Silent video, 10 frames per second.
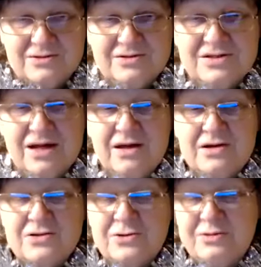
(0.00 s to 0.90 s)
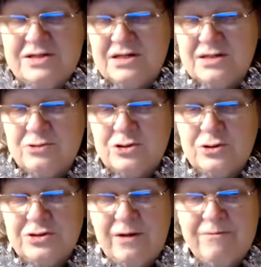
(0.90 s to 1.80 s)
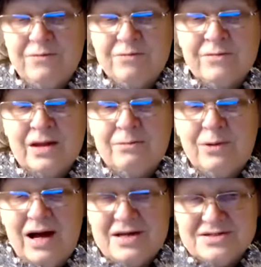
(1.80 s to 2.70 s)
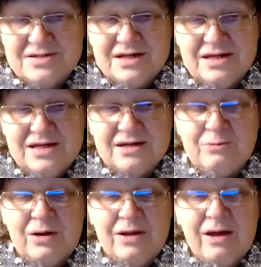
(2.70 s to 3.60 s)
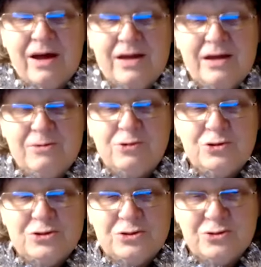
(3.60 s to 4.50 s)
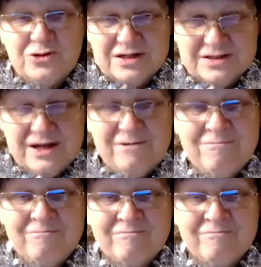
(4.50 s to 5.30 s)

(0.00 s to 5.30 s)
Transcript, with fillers: То есть, что мы делаем что-то праздное или пустое, да?